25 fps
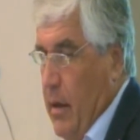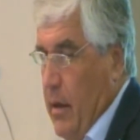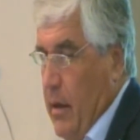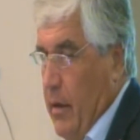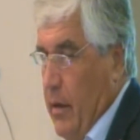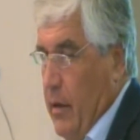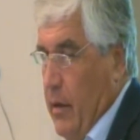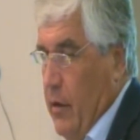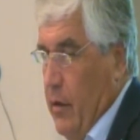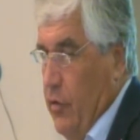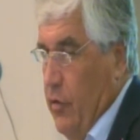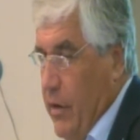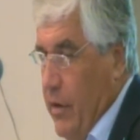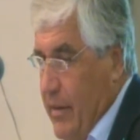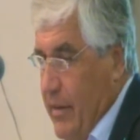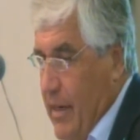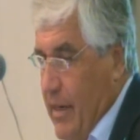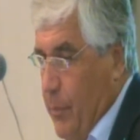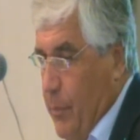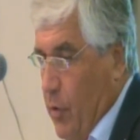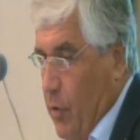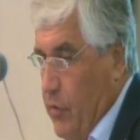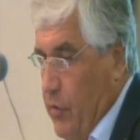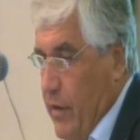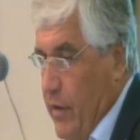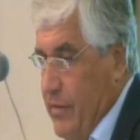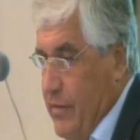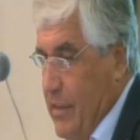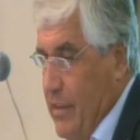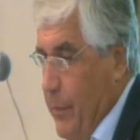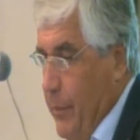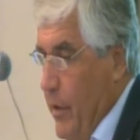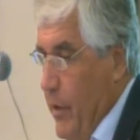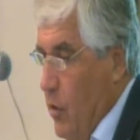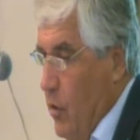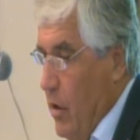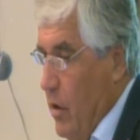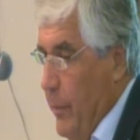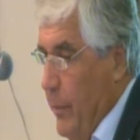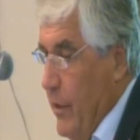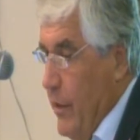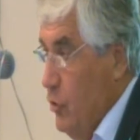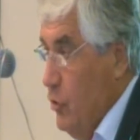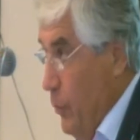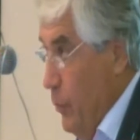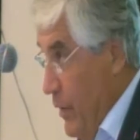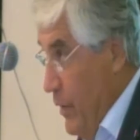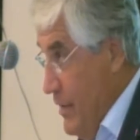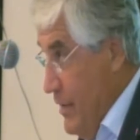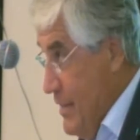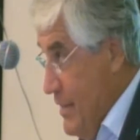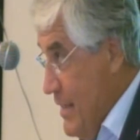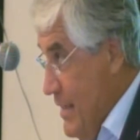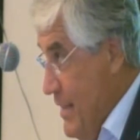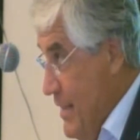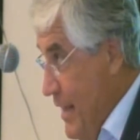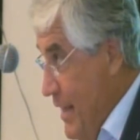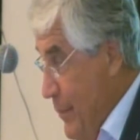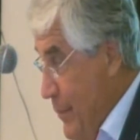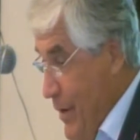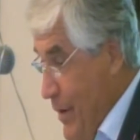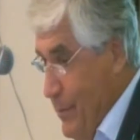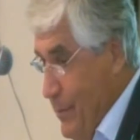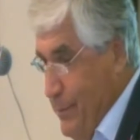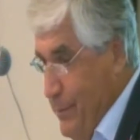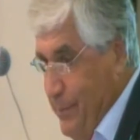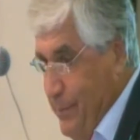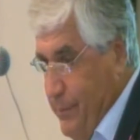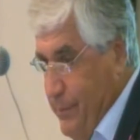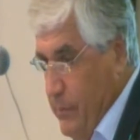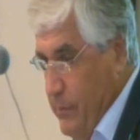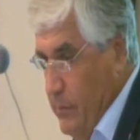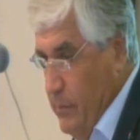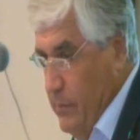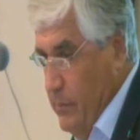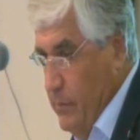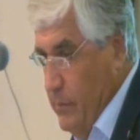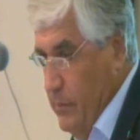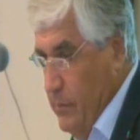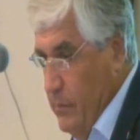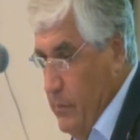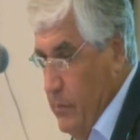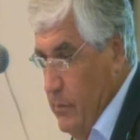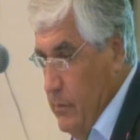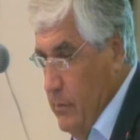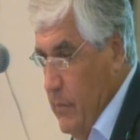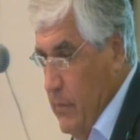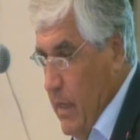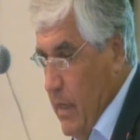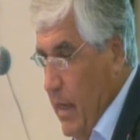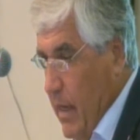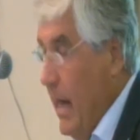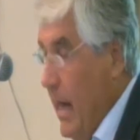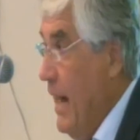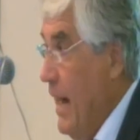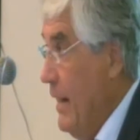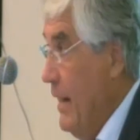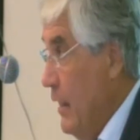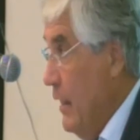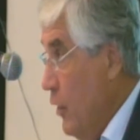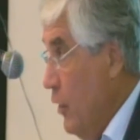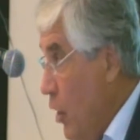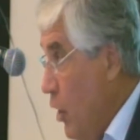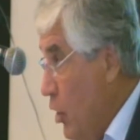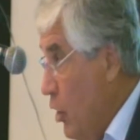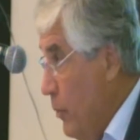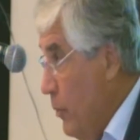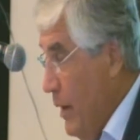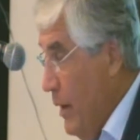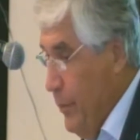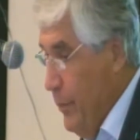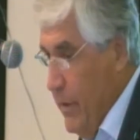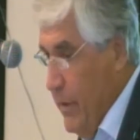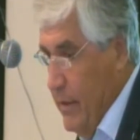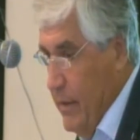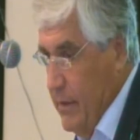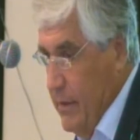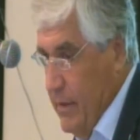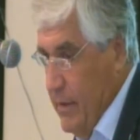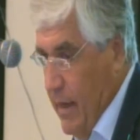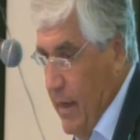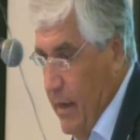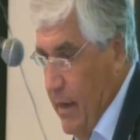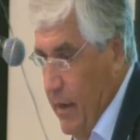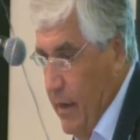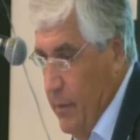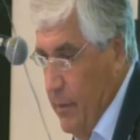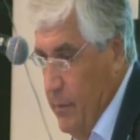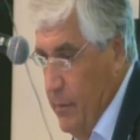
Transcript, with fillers: Genera processi di miglioramento per il sistema? Alla norma ambientale?